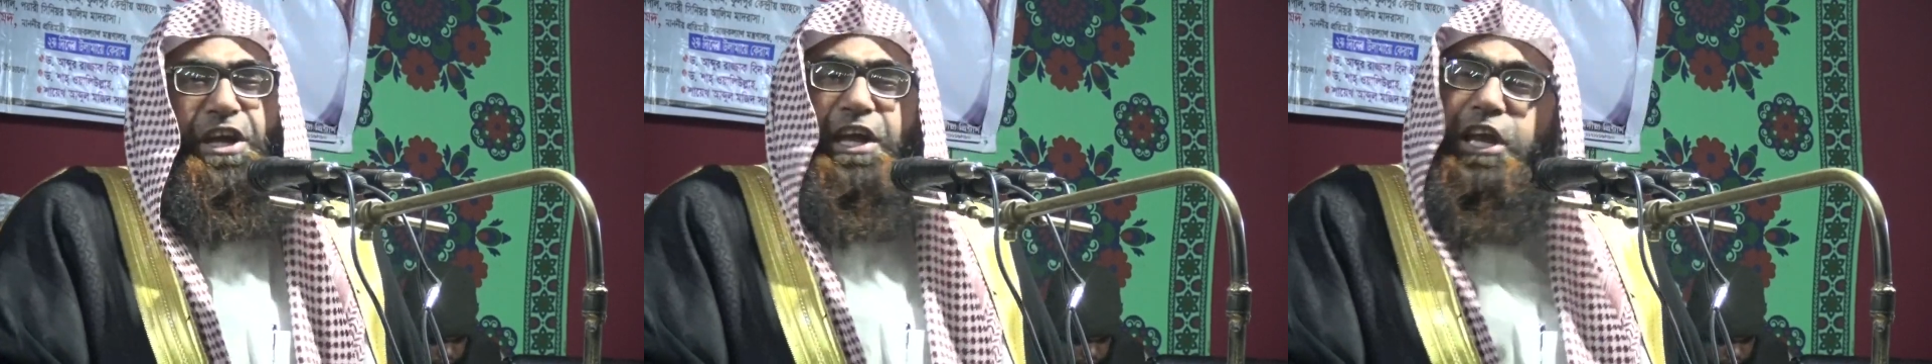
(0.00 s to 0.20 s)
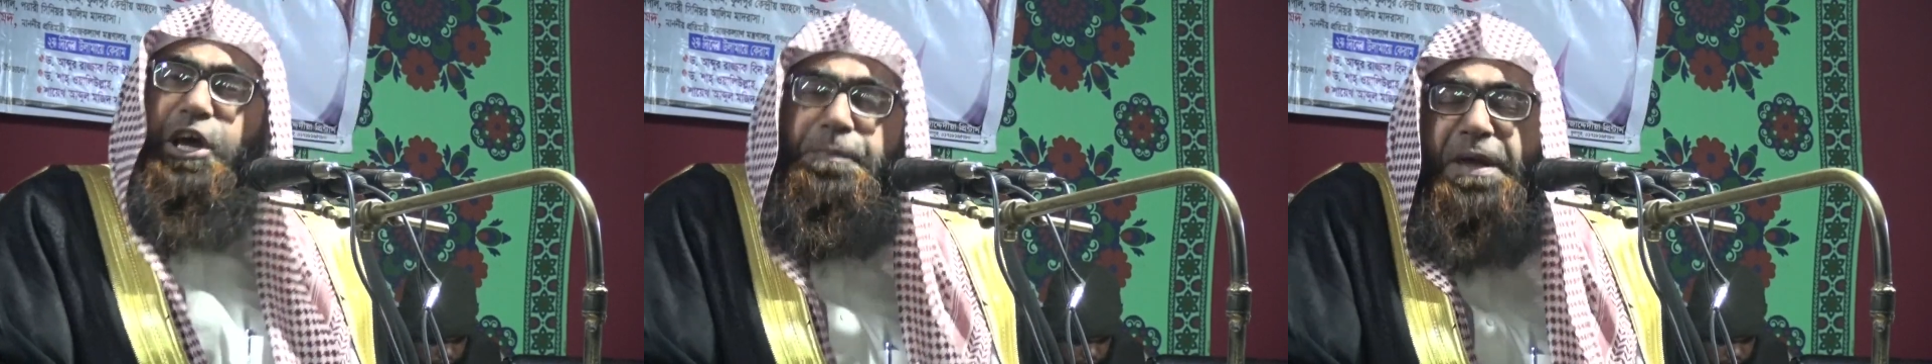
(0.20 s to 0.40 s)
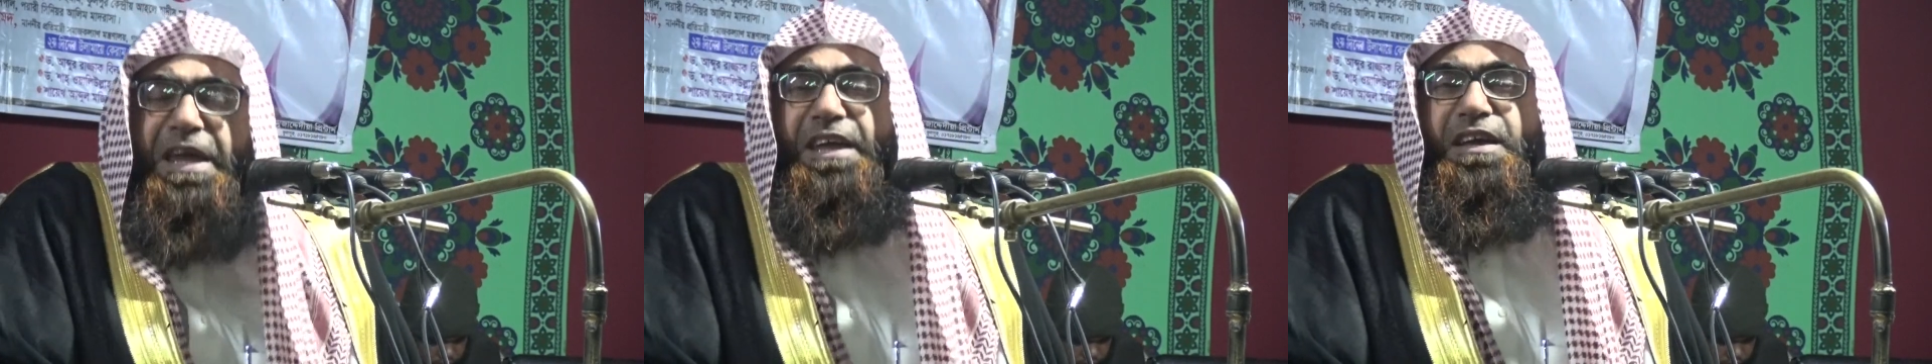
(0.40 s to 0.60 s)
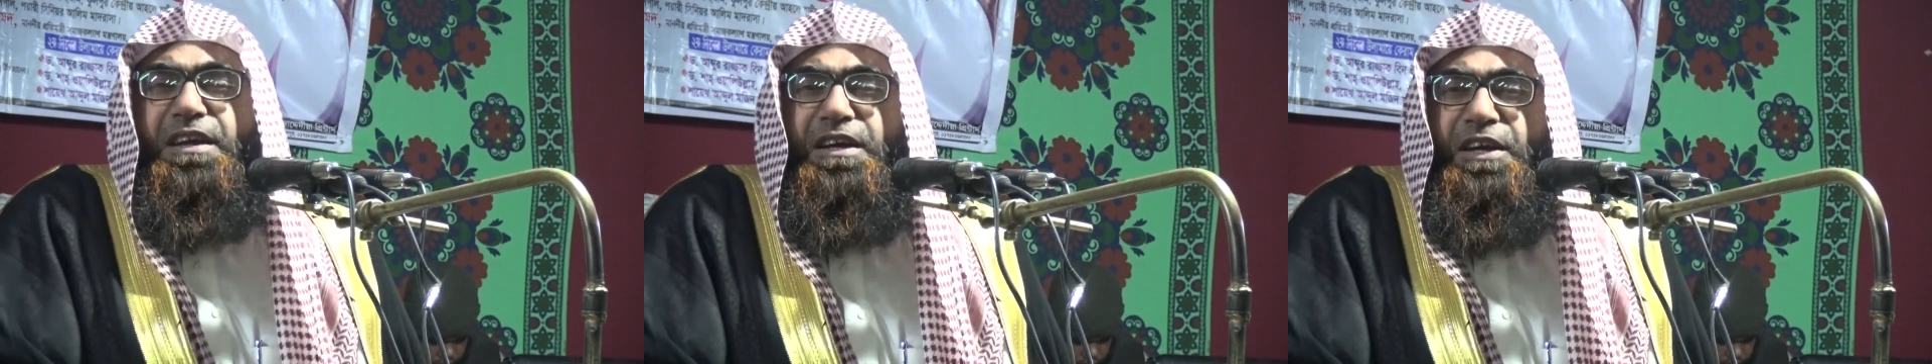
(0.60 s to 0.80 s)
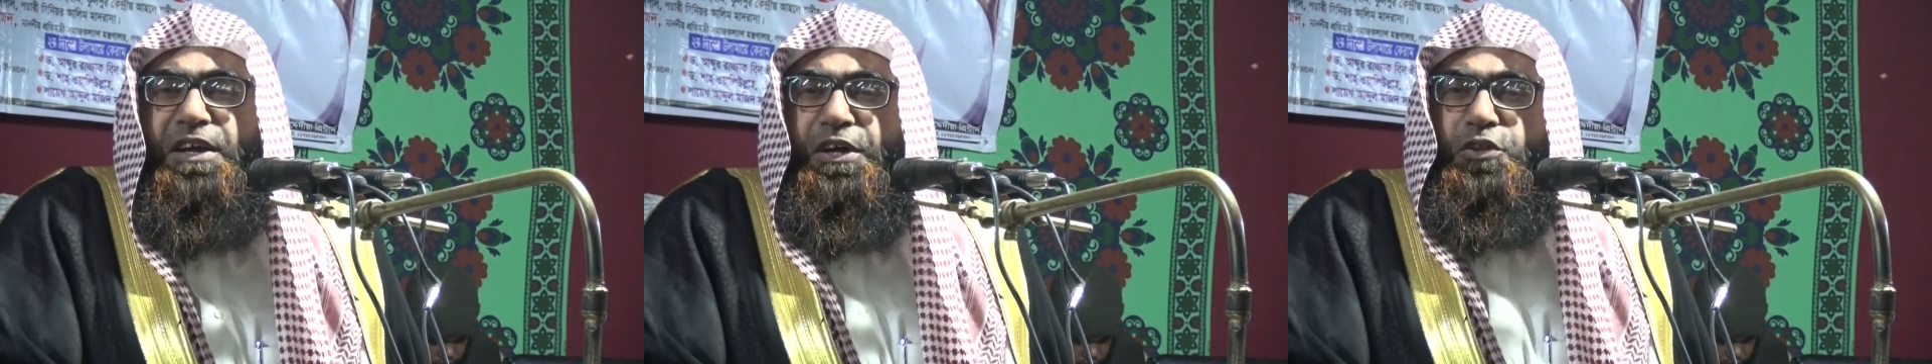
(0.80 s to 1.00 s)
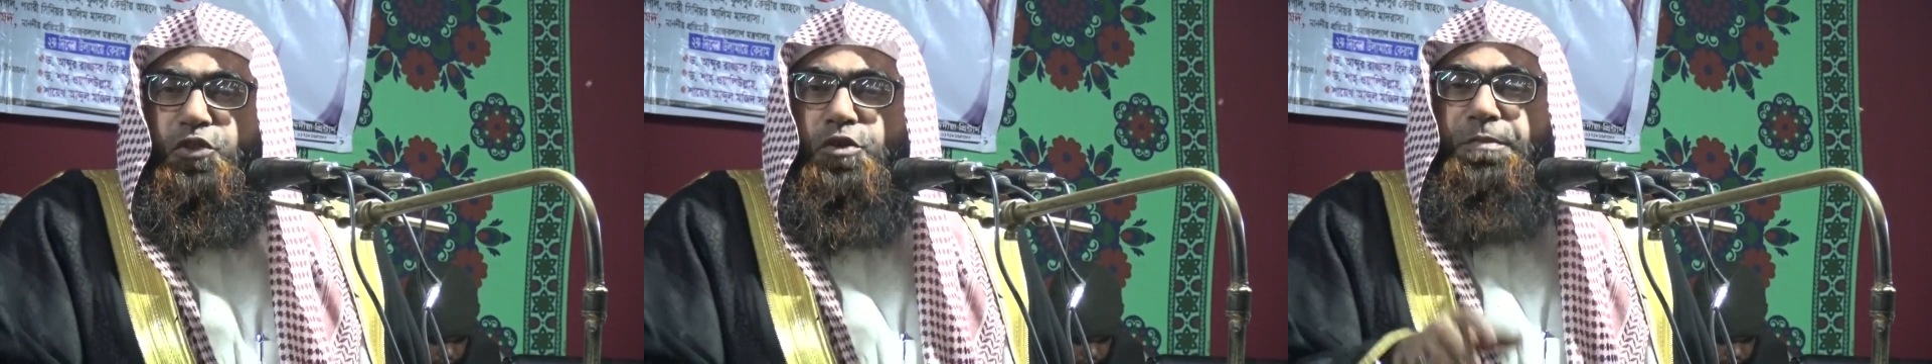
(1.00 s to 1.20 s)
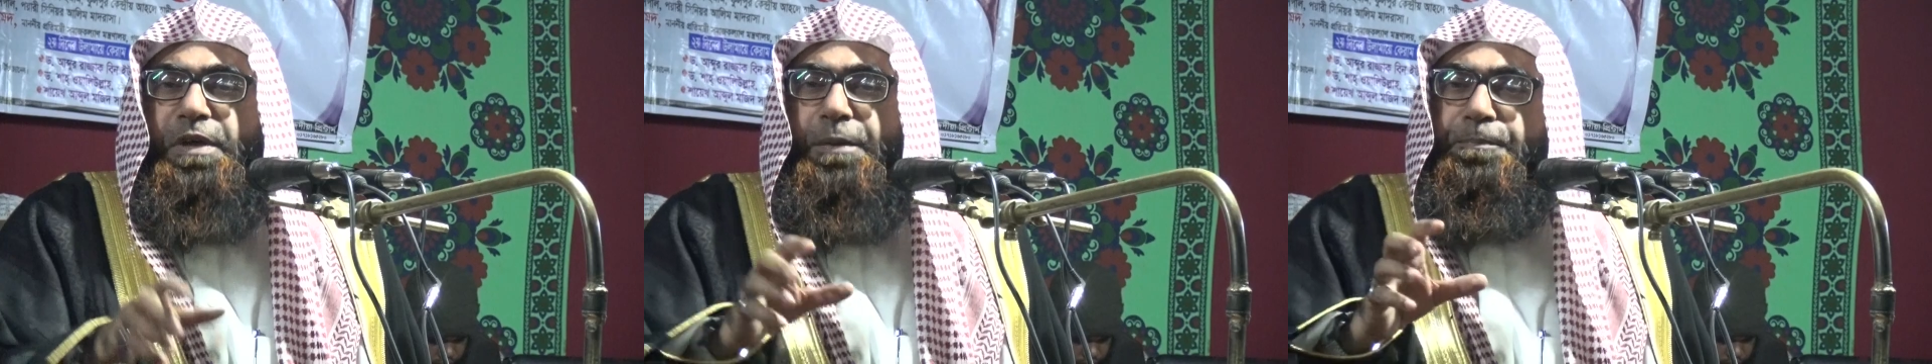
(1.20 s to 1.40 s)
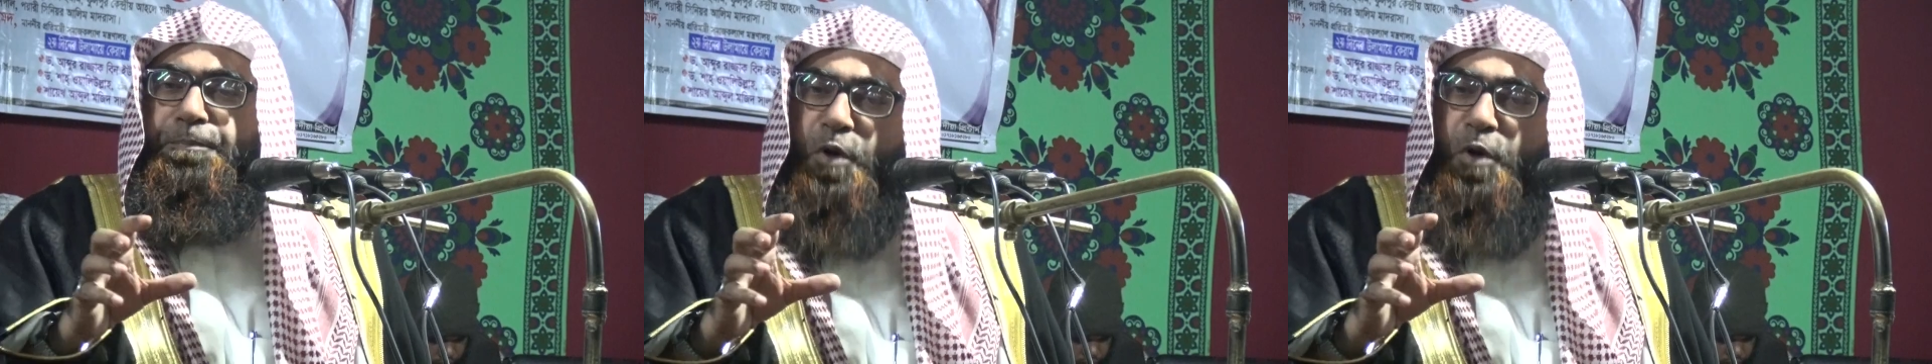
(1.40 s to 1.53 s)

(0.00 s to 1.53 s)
হে নবী তুমি